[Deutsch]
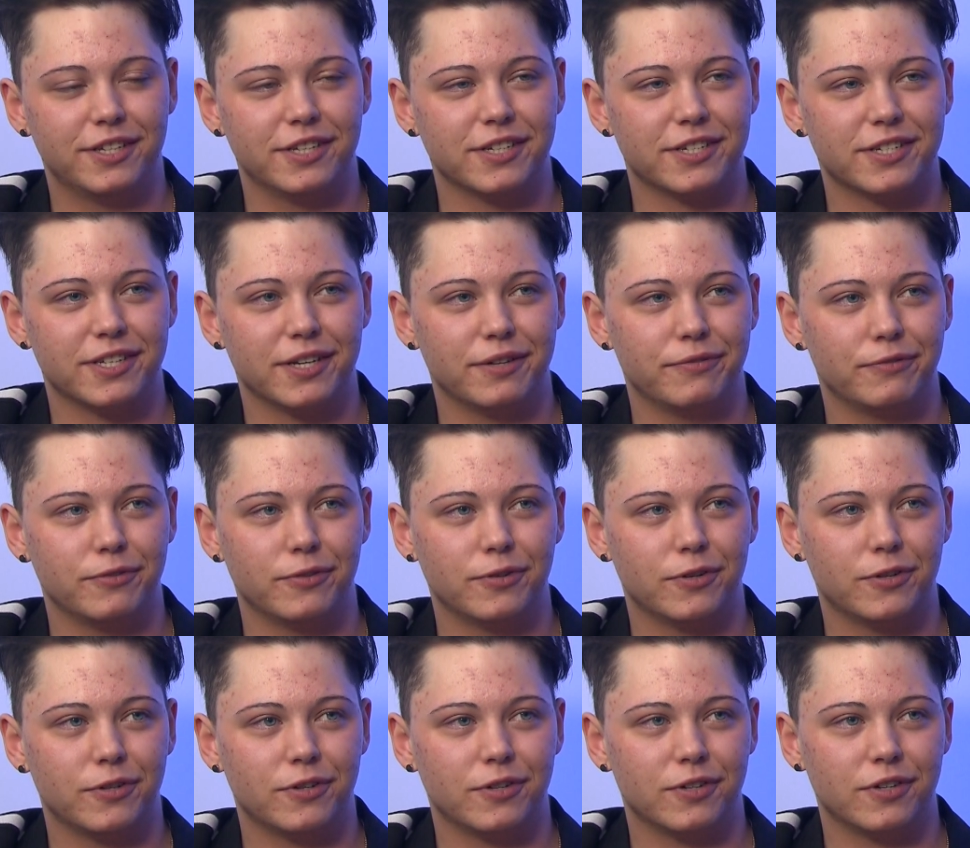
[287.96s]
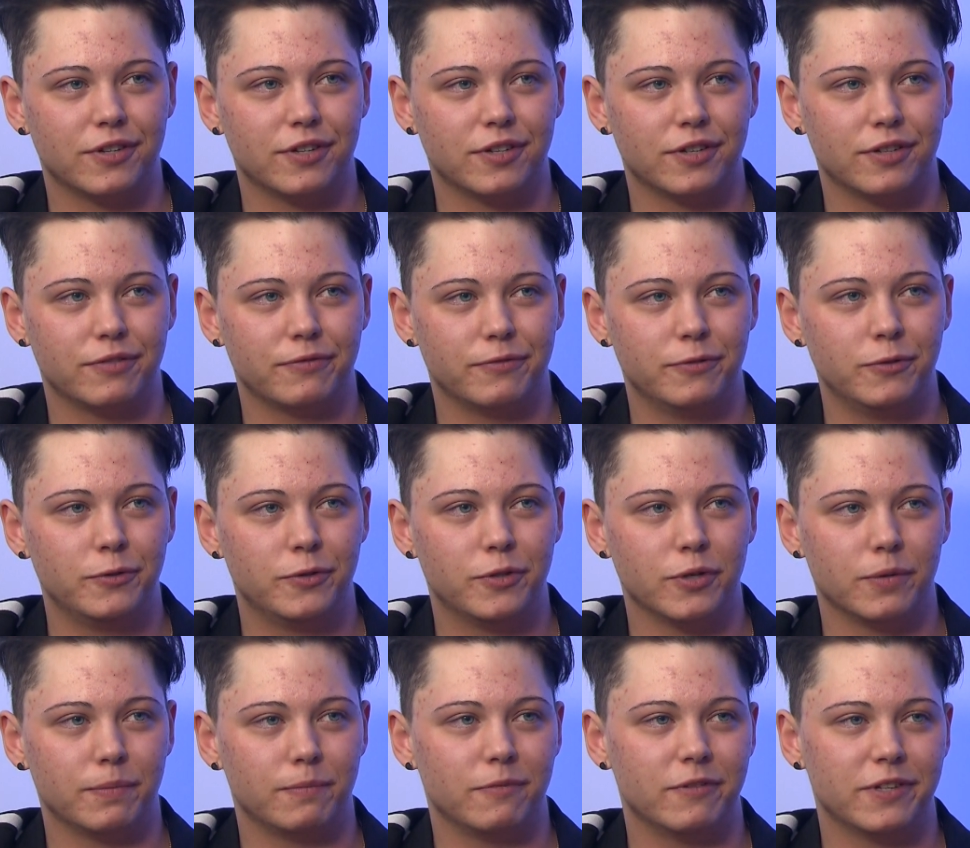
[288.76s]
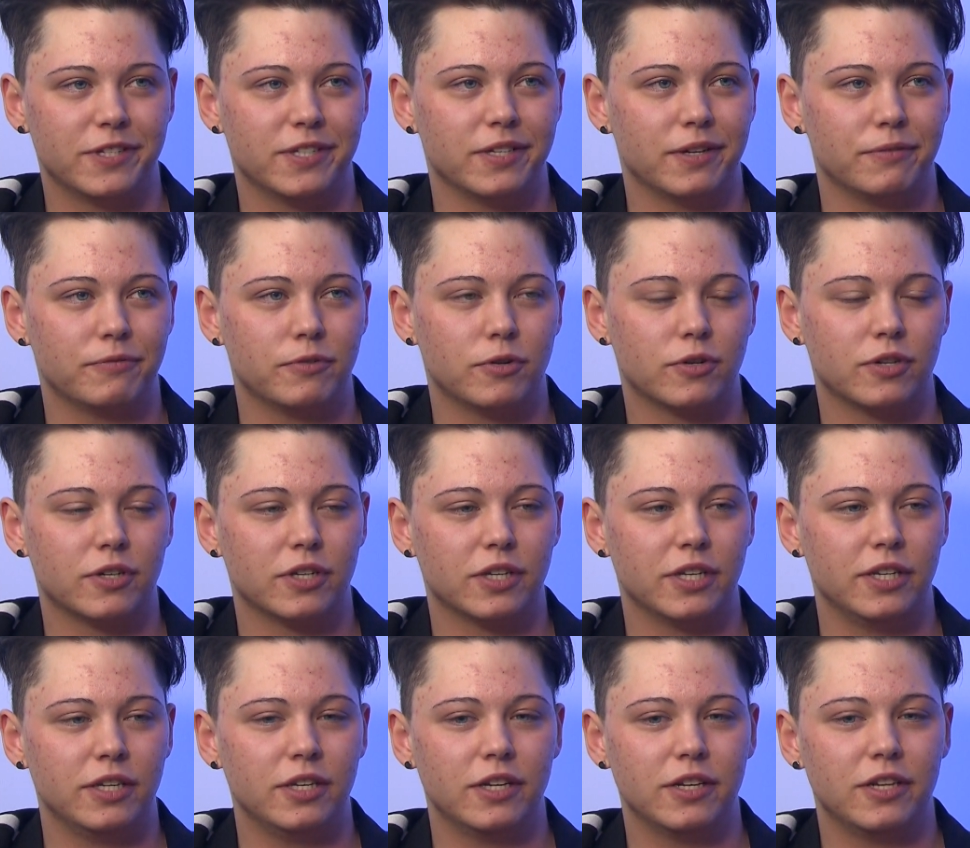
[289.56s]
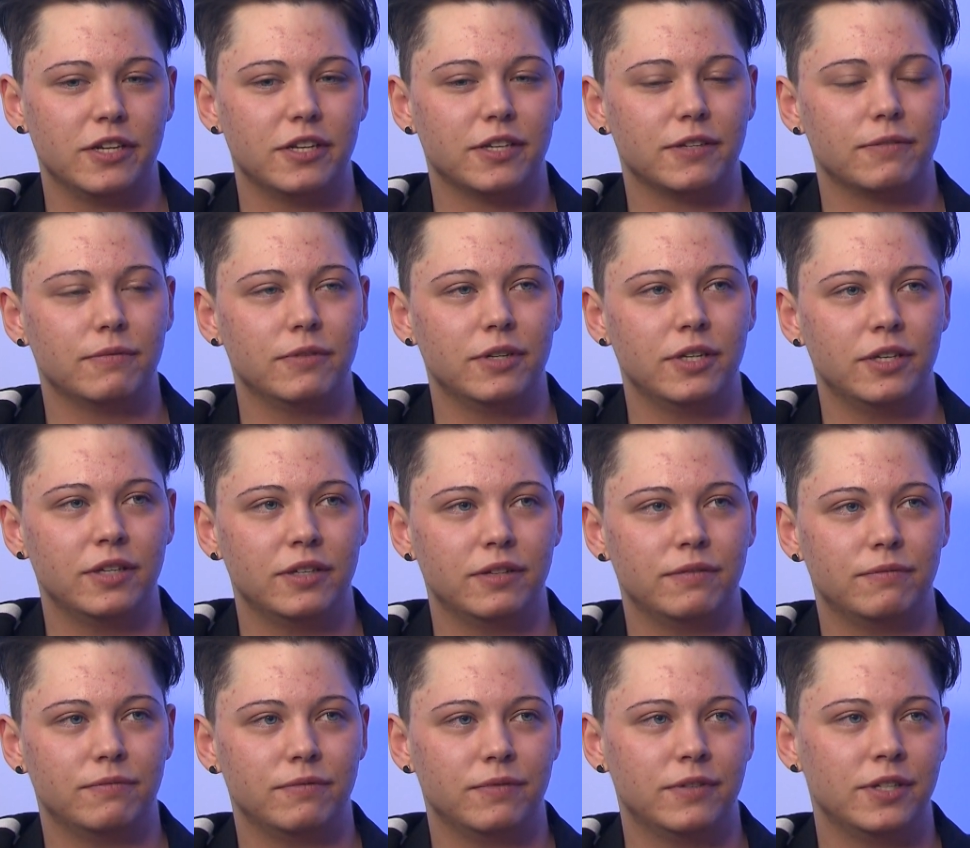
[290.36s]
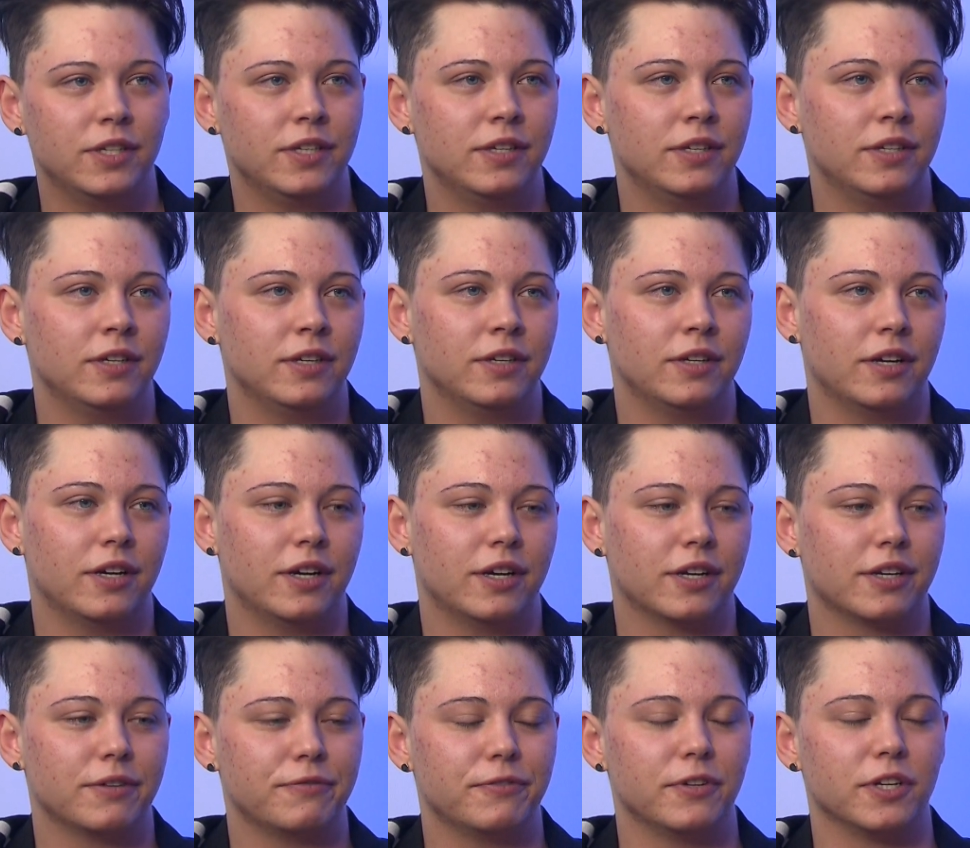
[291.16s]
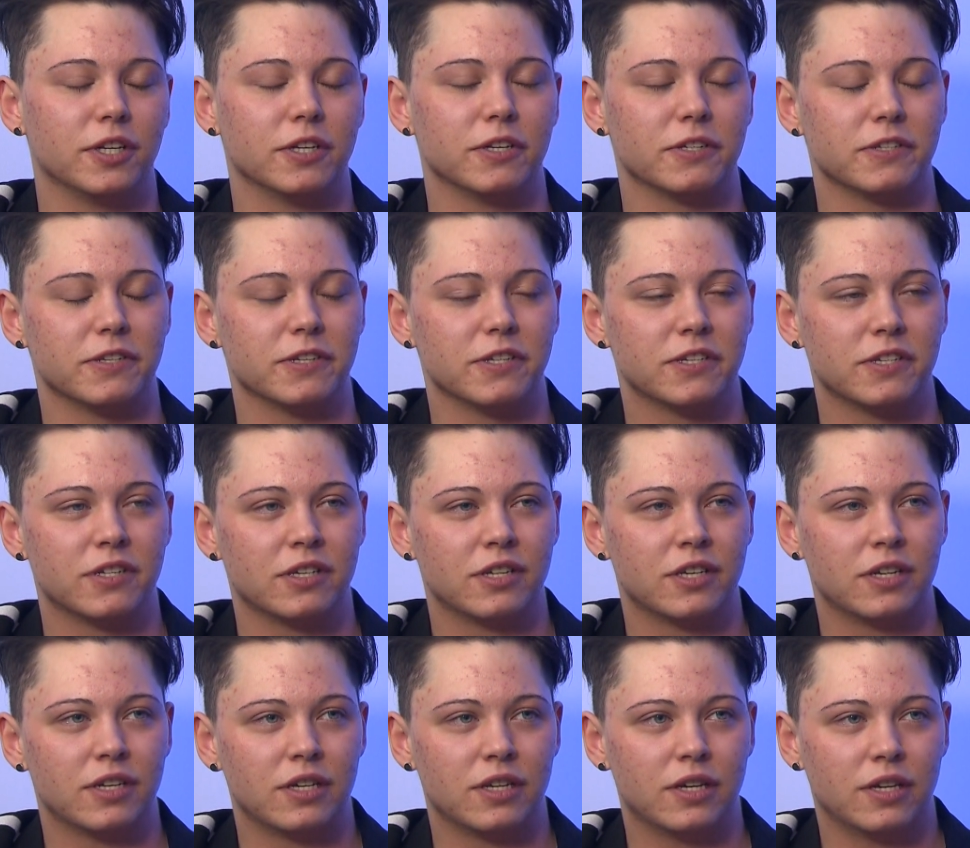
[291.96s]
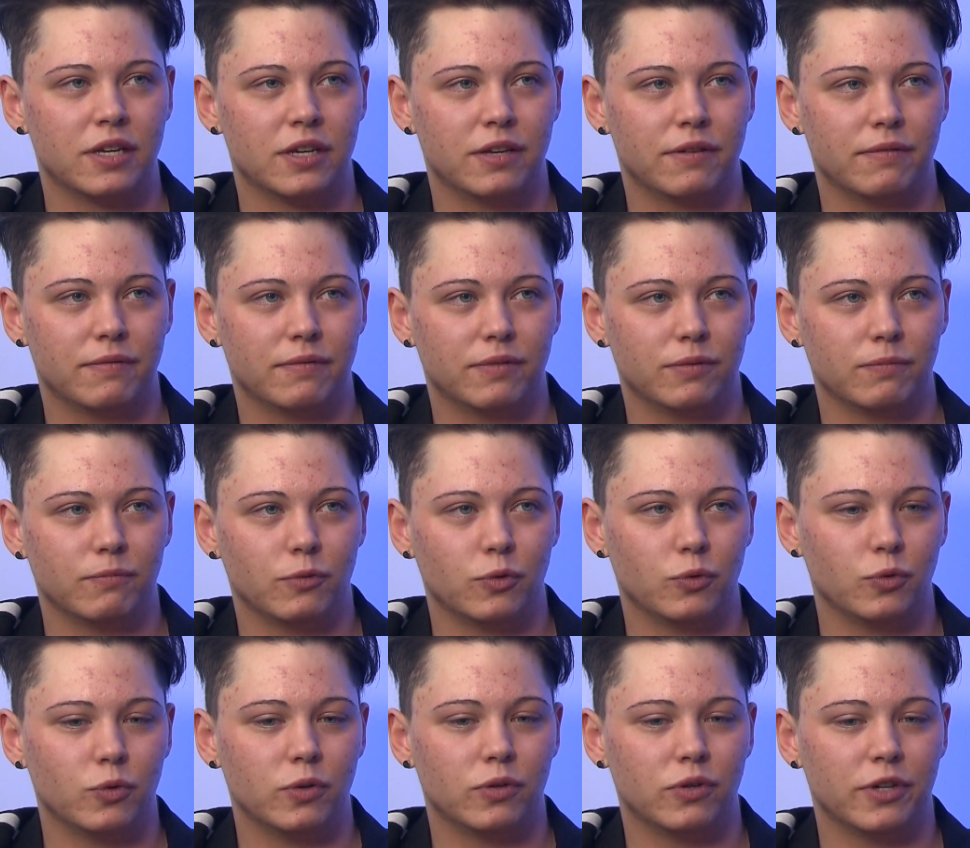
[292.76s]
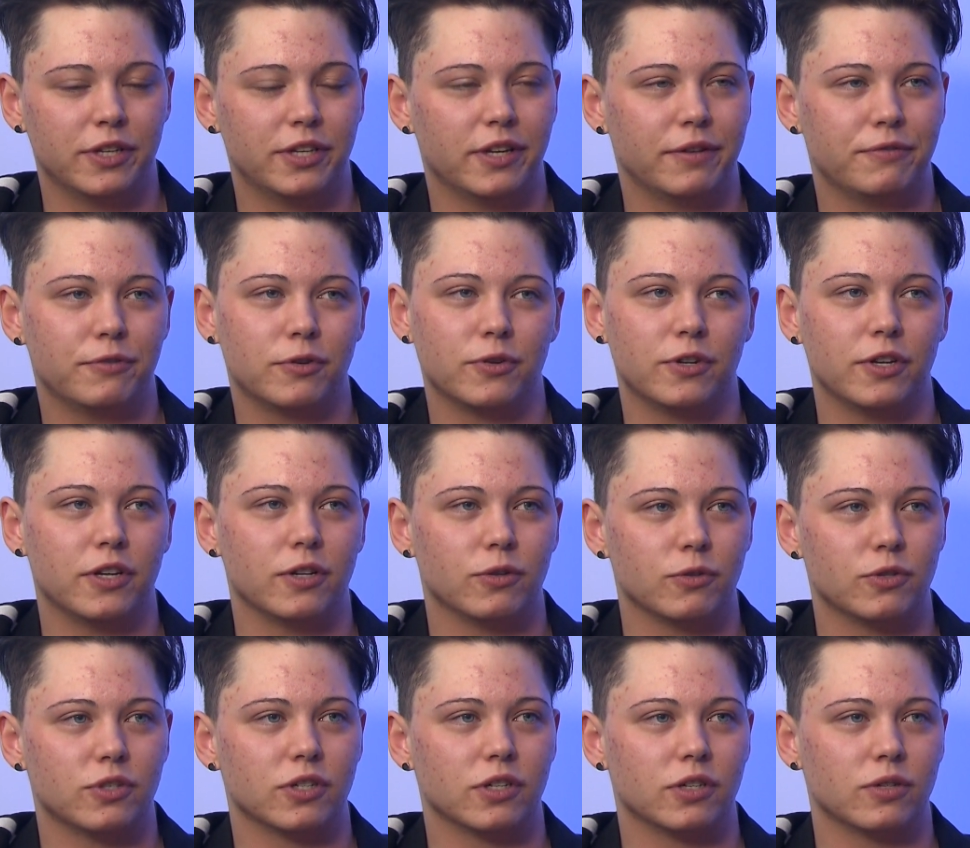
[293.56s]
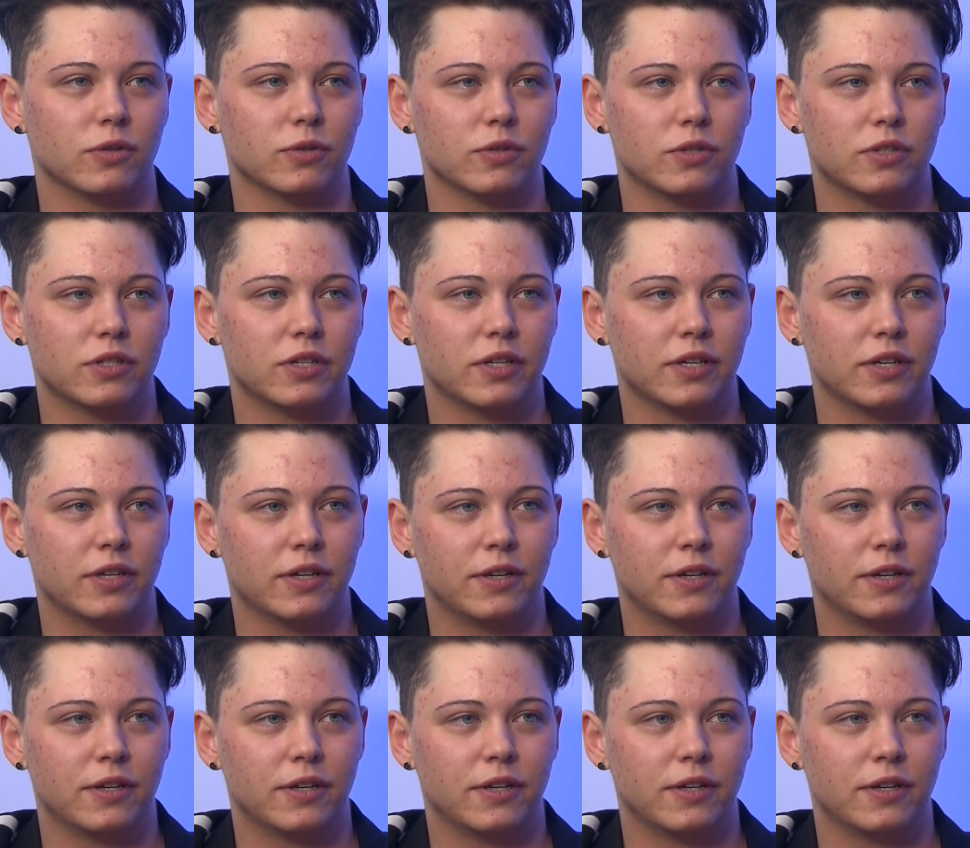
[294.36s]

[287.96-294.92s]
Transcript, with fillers: das einfach gefühlt habe, weil es einfach innerlich wie, wie ein Gefängnis ist, mhm. wo du halt einfach nicht rauskommst.